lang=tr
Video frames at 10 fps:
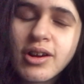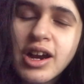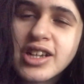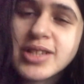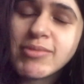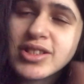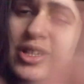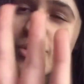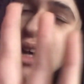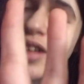Her zaman
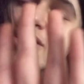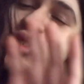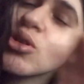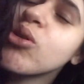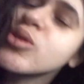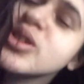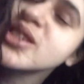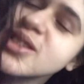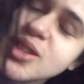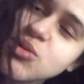tam kadronun
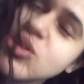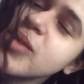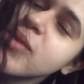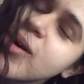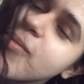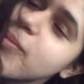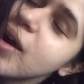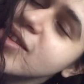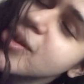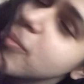ortasında duramam.
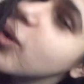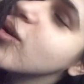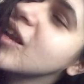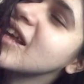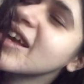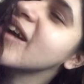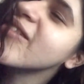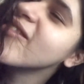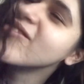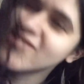Ben de
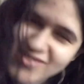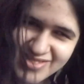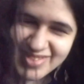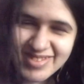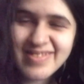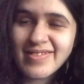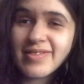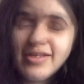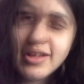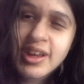böyleyim.
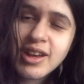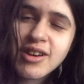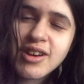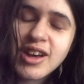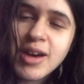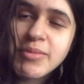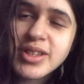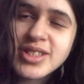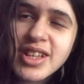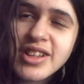Hem
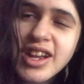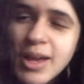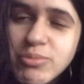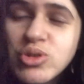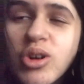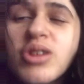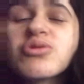insanlar hep şöyle